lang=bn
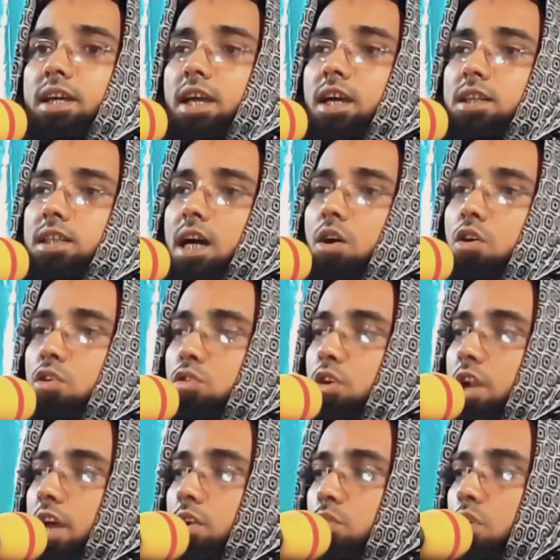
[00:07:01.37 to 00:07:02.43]
এক একটা
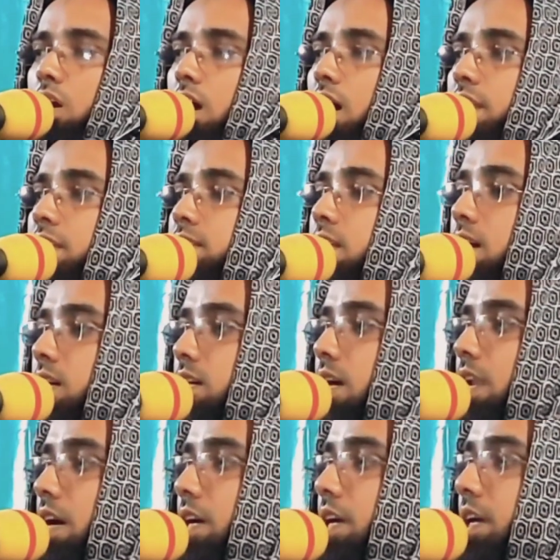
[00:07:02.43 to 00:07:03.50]
অক্ষরের রোহানি ধাক্কা
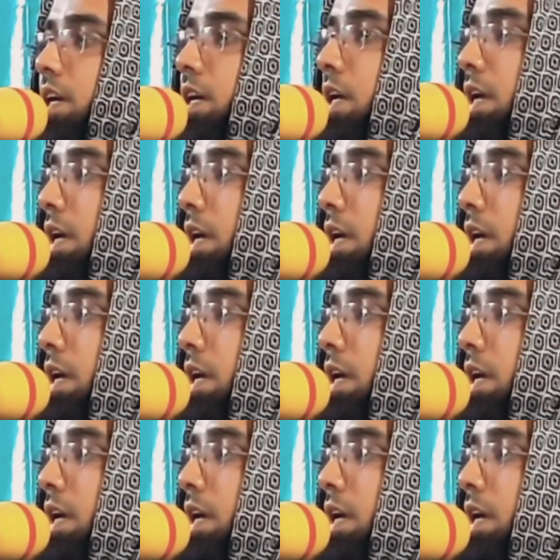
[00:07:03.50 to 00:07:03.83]
লাগে